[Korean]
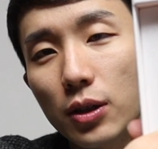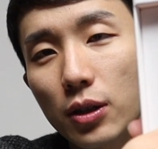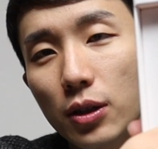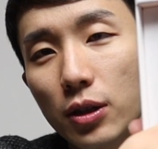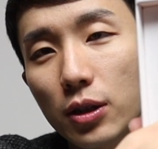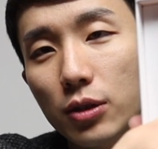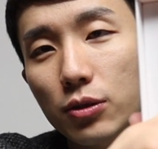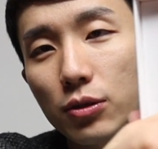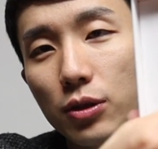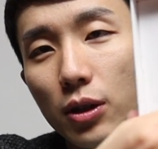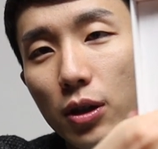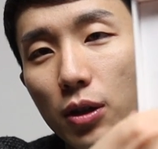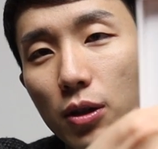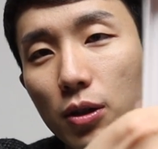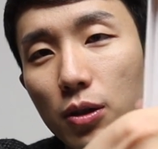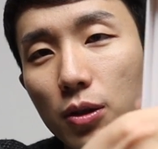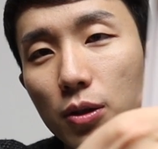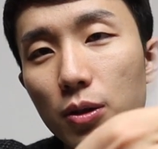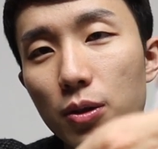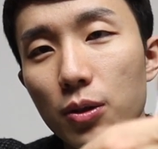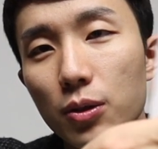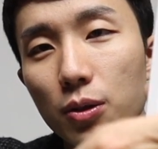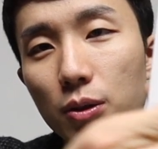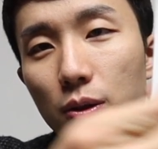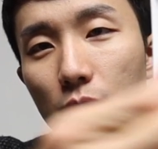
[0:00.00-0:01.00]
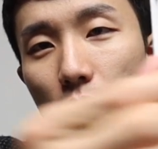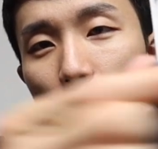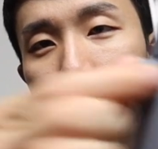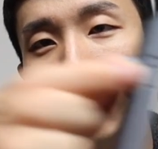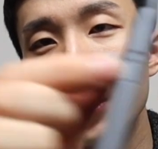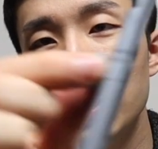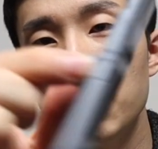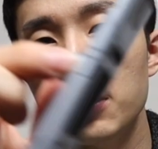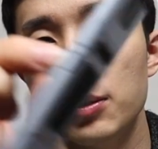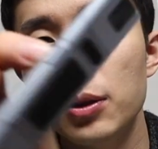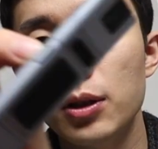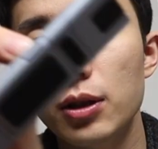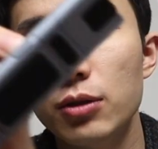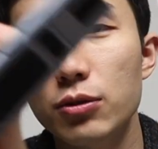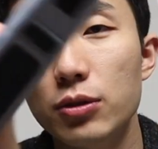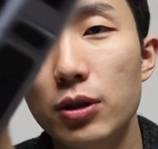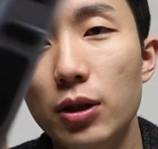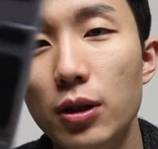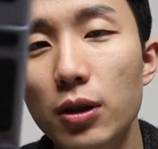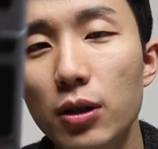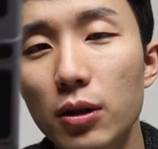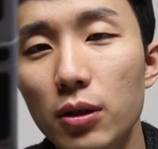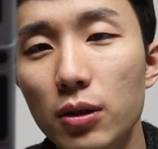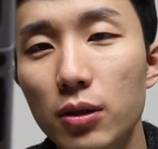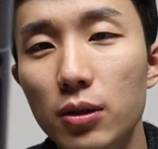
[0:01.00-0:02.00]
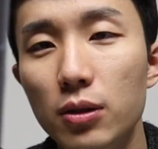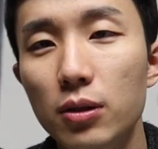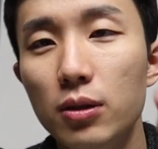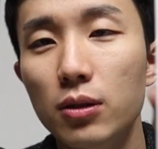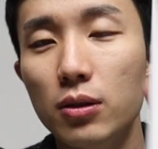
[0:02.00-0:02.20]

되어 있고요. 꺼내면 되고요.